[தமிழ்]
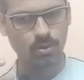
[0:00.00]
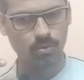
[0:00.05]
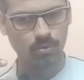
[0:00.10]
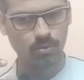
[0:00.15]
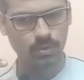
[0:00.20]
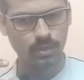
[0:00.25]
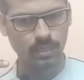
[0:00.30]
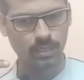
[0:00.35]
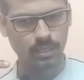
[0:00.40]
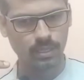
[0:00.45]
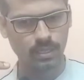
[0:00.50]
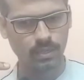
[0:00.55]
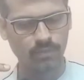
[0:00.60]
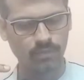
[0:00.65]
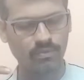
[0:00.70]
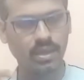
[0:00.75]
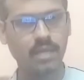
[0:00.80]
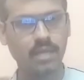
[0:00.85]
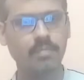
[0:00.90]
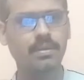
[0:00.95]
ஒரு
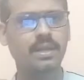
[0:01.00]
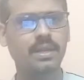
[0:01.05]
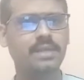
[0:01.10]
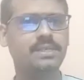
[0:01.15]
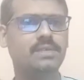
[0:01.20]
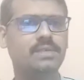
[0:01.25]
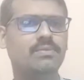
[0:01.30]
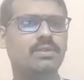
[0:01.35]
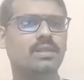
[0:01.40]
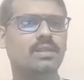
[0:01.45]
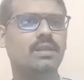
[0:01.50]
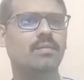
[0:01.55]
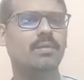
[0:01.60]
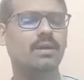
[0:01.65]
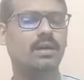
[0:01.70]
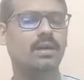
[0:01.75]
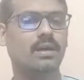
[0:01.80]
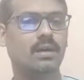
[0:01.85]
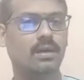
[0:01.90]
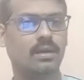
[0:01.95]
வைப்ரேஷன் வந்து
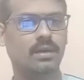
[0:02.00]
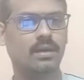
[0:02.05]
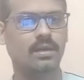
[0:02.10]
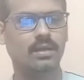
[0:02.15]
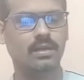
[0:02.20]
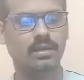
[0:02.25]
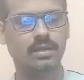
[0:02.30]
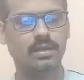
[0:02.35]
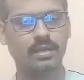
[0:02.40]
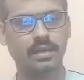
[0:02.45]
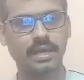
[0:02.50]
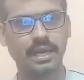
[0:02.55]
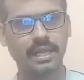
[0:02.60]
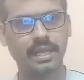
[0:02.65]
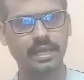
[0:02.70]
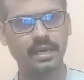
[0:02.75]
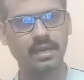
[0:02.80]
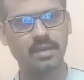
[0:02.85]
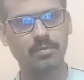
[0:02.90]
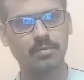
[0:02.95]
நமக்கு
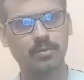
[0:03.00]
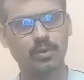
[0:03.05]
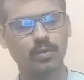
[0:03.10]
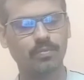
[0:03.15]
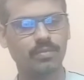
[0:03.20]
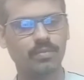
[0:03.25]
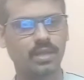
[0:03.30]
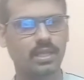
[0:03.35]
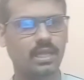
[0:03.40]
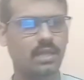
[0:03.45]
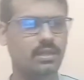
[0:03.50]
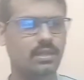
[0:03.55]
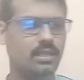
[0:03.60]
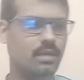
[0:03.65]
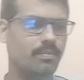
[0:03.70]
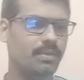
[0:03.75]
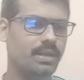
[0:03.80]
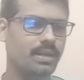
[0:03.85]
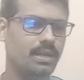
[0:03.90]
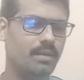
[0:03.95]
கிடைக்க ஆரம்பிக்கும் அதாவது
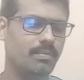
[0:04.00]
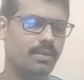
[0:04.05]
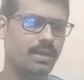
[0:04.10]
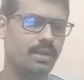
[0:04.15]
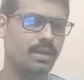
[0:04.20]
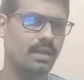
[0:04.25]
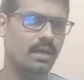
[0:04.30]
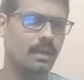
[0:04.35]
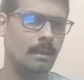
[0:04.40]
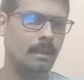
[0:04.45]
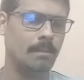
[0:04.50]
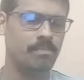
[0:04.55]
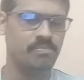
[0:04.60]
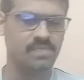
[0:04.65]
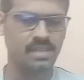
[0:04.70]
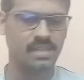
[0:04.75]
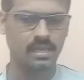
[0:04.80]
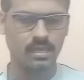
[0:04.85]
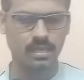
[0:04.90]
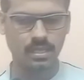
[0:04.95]
எப்படி அப்படின்னா
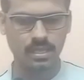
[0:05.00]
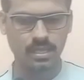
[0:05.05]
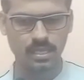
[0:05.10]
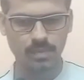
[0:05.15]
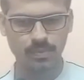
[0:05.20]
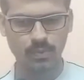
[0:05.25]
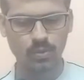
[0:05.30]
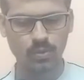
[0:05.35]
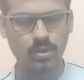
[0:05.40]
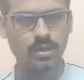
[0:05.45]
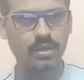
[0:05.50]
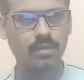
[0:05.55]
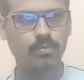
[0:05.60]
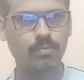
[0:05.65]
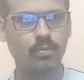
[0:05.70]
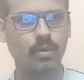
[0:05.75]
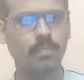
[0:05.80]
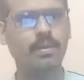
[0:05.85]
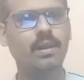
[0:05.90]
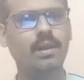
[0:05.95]
இப்போ ஒரு
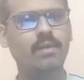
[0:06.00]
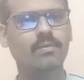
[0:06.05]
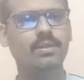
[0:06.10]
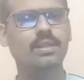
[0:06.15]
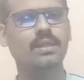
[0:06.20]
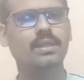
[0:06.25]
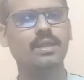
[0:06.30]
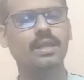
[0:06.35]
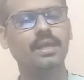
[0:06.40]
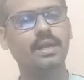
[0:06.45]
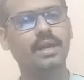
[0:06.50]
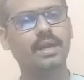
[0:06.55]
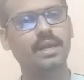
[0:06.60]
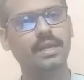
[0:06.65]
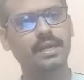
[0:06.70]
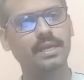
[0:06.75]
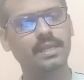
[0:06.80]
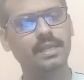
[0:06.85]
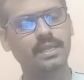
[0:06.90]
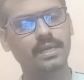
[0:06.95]
மொபைல் வந்து ரிங்
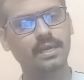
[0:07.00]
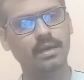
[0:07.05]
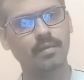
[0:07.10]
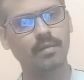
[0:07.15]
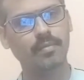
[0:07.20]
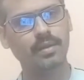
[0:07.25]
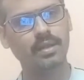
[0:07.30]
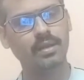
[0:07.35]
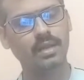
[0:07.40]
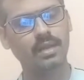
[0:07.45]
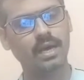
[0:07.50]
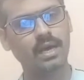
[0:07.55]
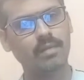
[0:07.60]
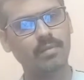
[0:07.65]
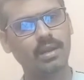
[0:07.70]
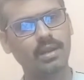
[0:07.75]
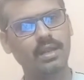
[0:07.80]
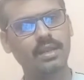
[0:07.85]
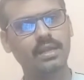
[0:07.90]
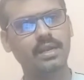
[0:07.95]
அடிக்குது அப்படிங்க
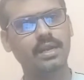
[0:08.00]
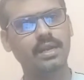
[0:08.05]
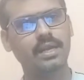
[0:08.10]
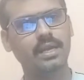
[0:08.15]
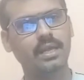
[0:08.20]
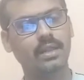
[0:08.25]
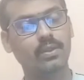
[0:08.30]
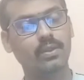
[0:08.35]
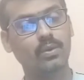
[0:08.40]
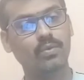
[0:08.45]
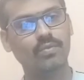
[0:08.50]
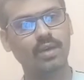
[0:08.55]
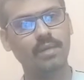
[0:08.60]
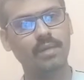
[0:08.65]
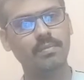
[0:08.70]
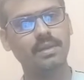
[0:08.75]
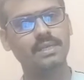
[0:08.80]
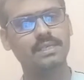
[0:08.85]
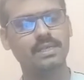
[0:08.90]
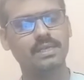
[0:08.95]
நார்மலாக ரிங் அடிக்கிறதுக்கும்
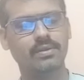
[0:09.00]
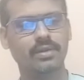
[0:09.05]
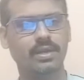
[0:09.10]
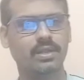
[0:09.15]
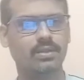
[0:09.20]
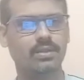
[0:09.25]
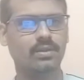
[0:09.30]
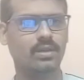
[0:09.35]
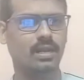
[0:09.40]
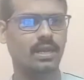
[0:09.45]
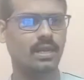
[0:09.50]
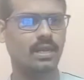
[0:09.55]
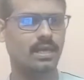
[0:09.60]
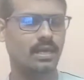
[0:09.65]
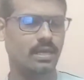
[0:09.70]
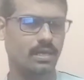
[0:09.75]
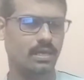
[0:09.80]
வைப்ரேஷன் வைக்கிறதுக்கும் நல்ல